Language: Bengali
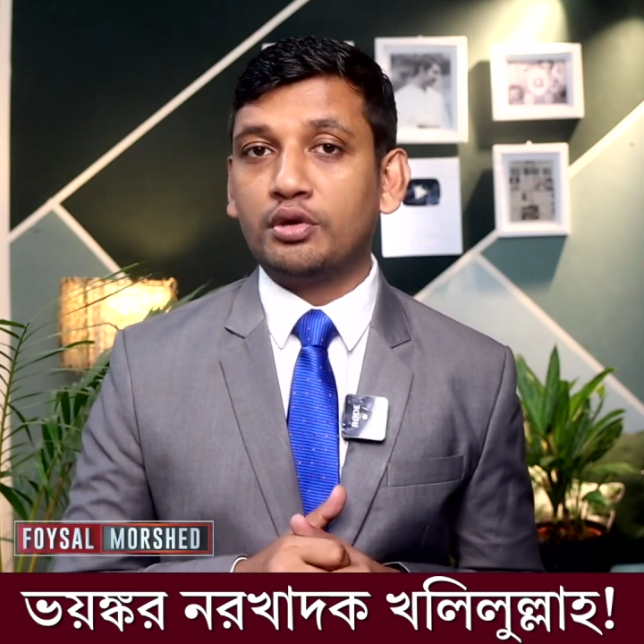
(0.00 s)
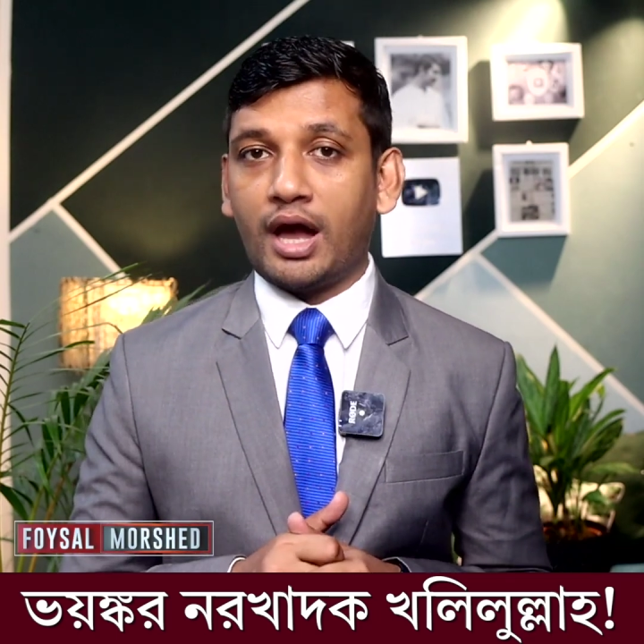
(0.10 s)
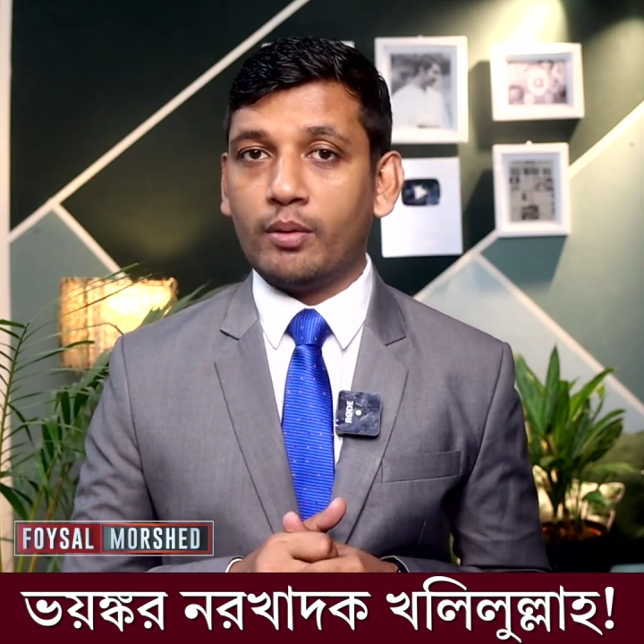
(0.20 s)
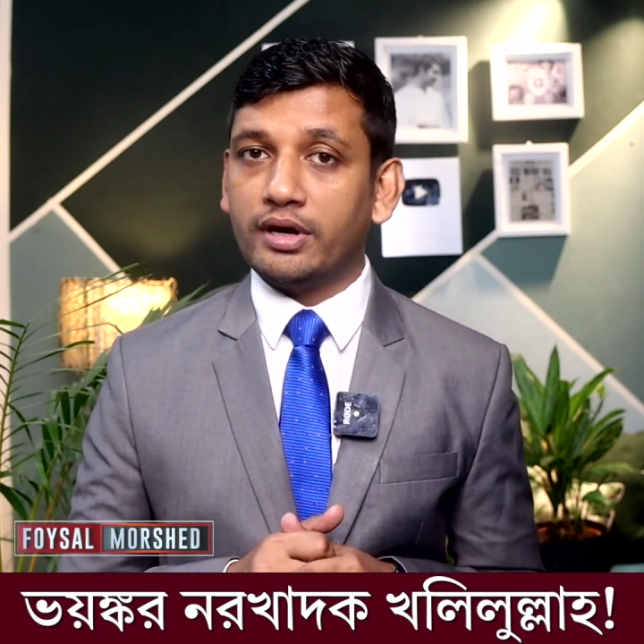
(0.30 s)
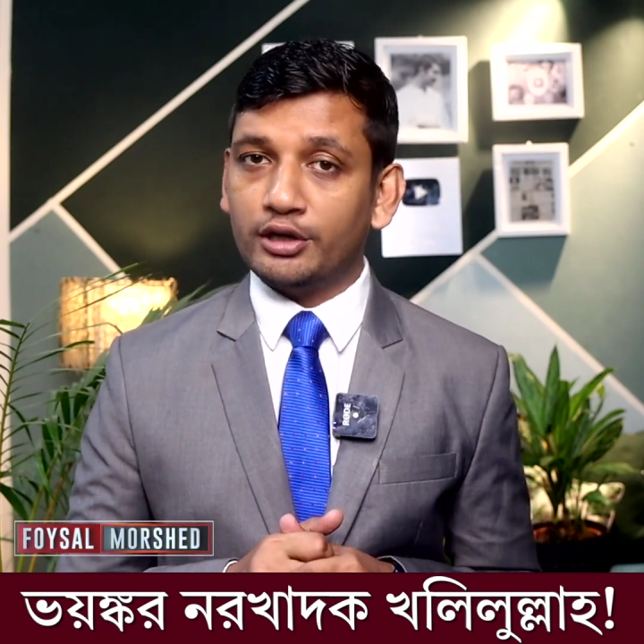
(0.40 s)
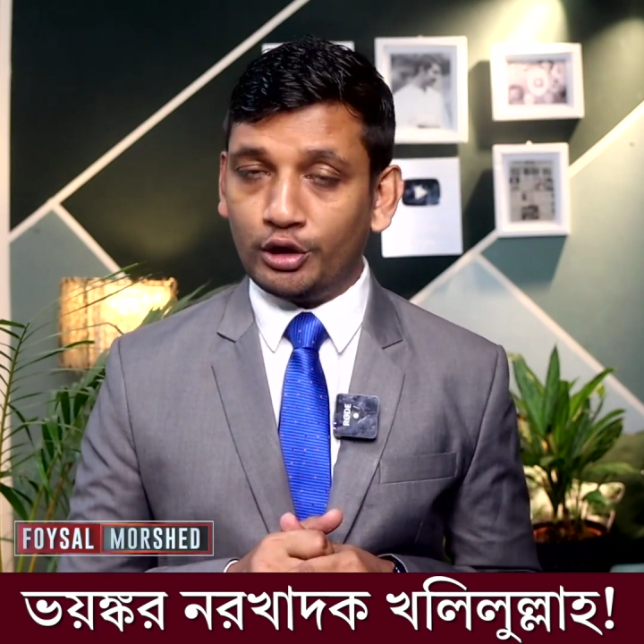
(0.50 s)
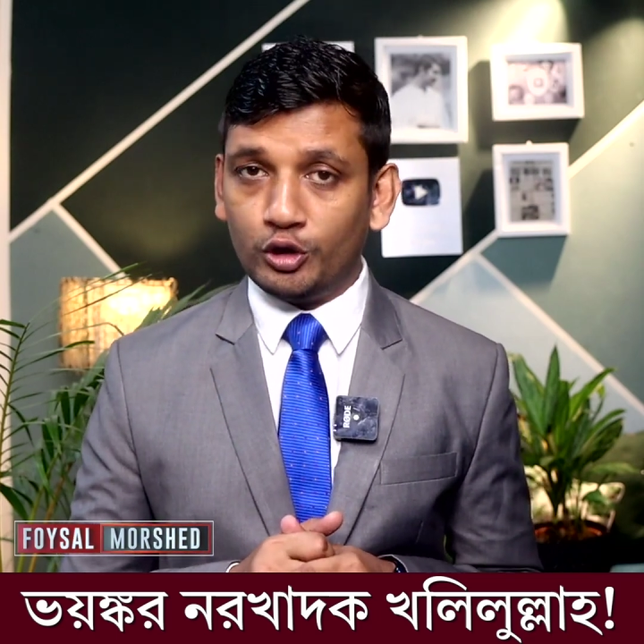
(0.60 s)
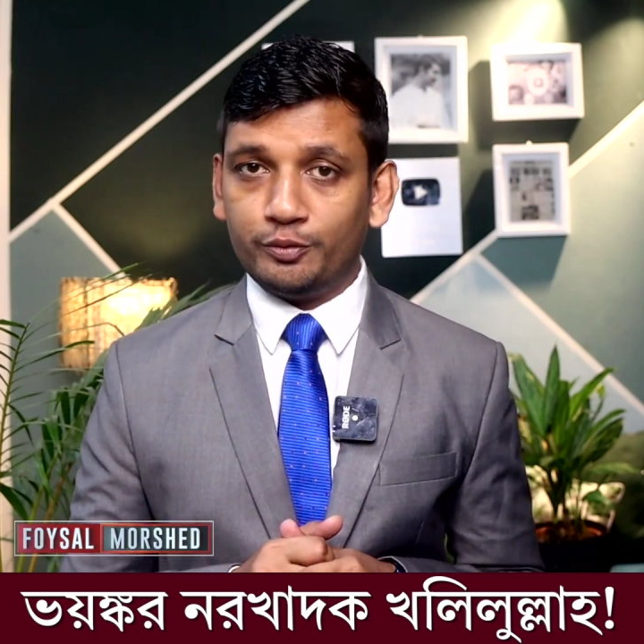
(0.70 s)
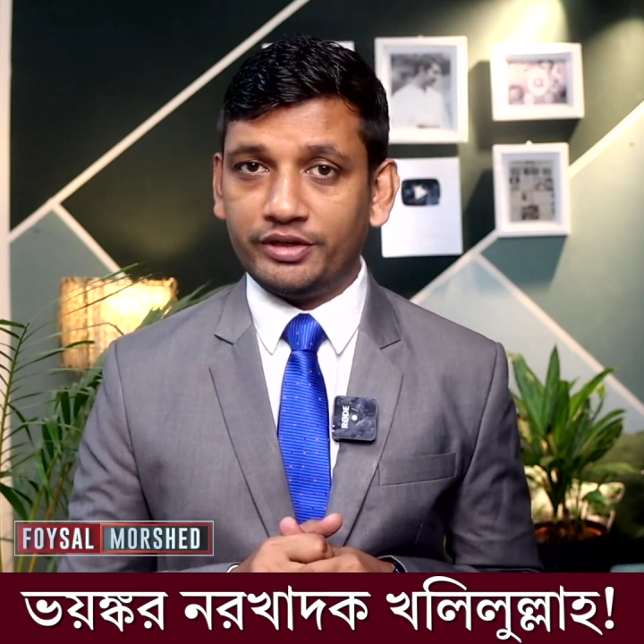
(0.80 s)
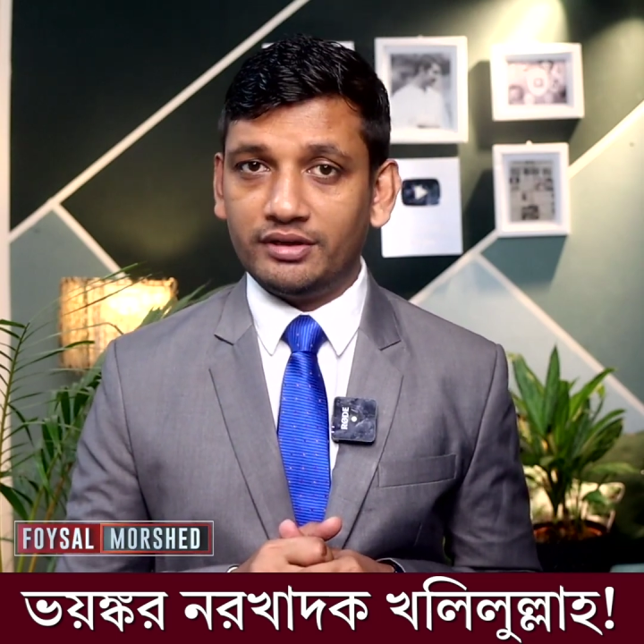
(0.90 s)
খাওয়ার
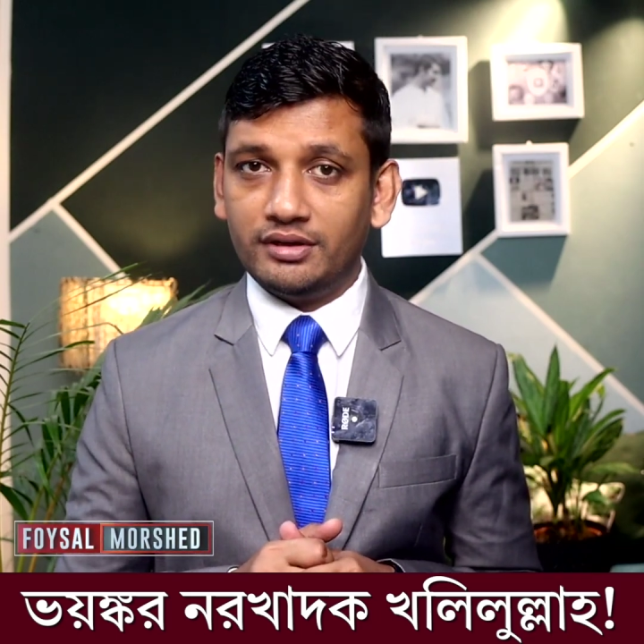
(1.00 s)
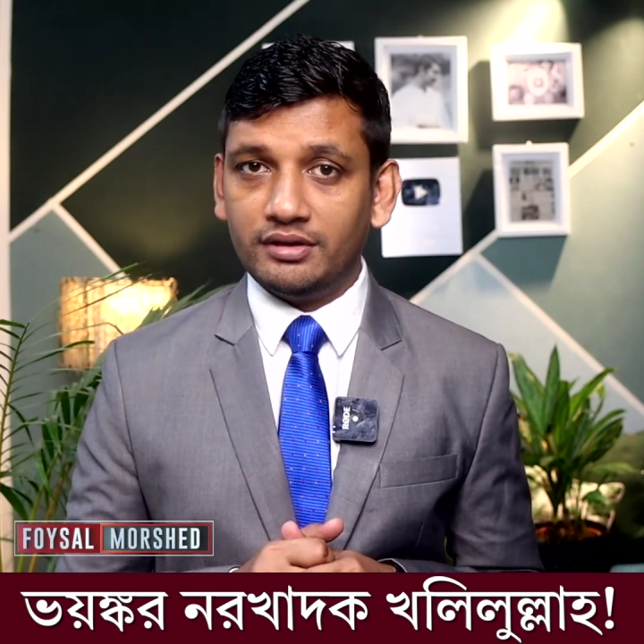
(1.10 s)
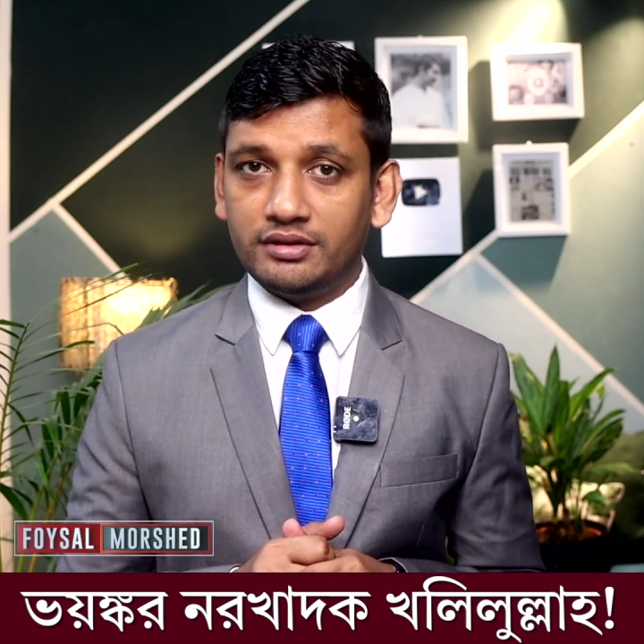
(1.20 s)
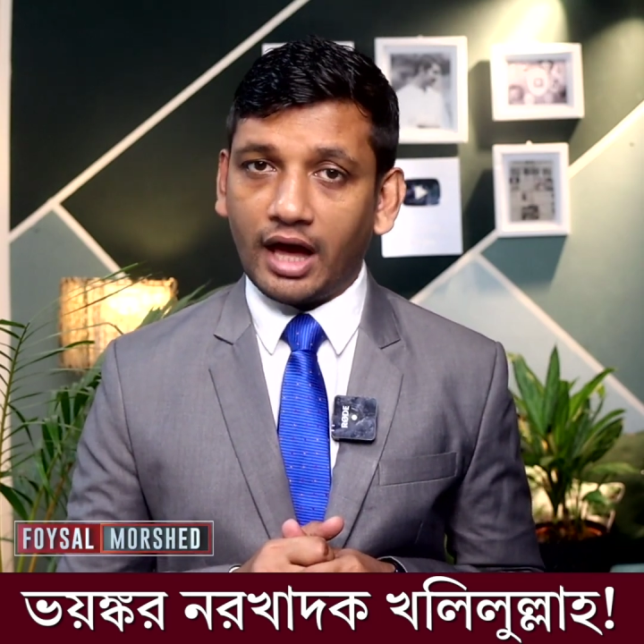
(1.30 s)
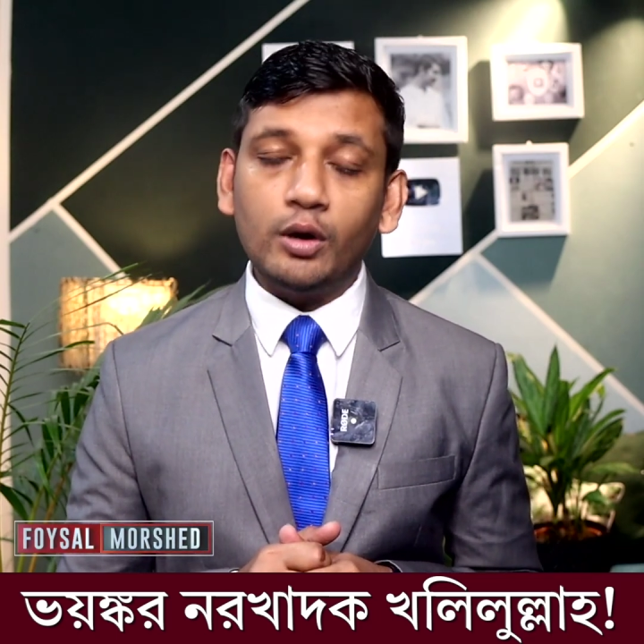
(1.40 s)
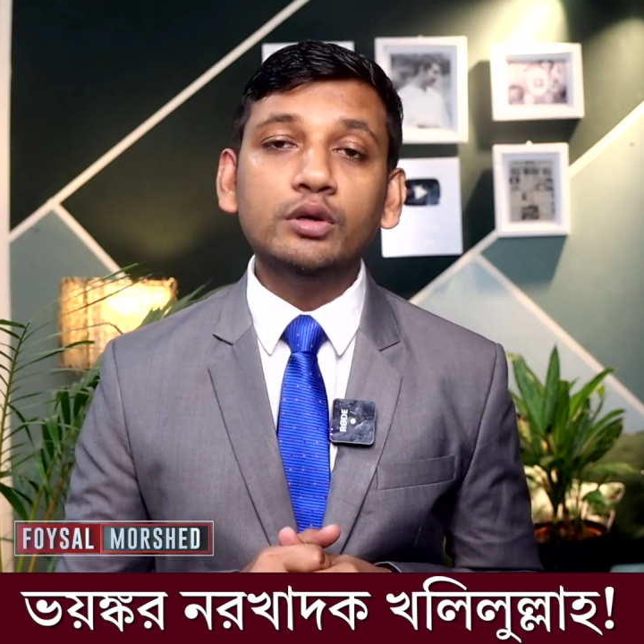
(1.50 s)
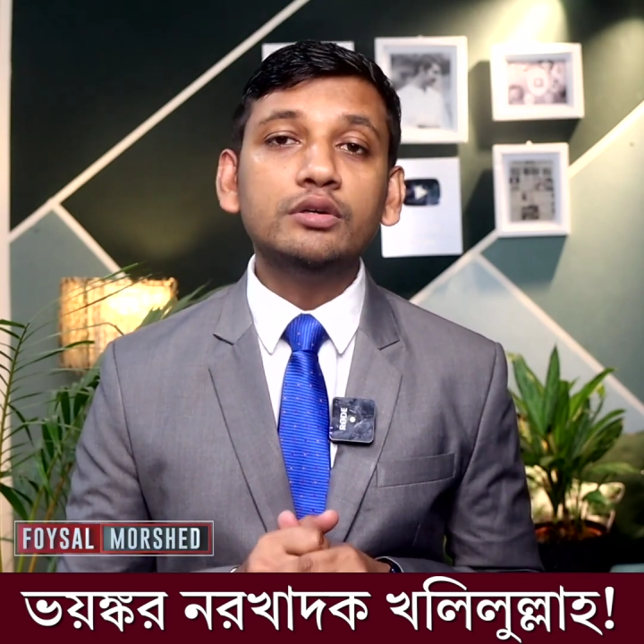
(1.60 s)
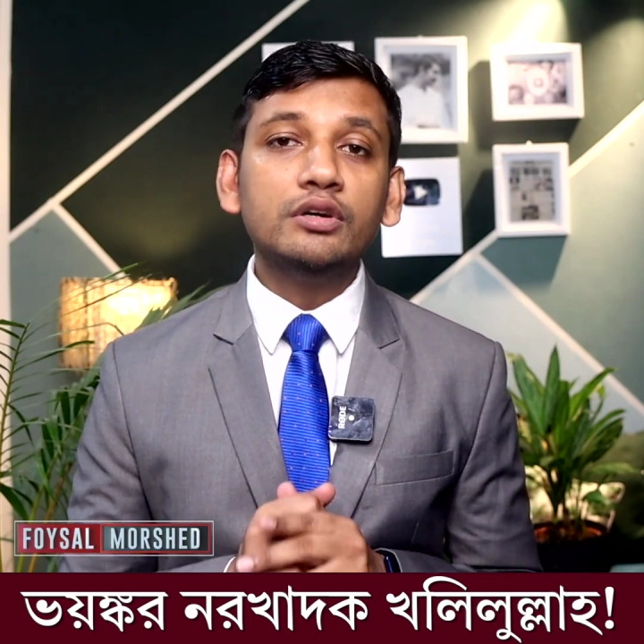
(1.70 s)
লোভ তাও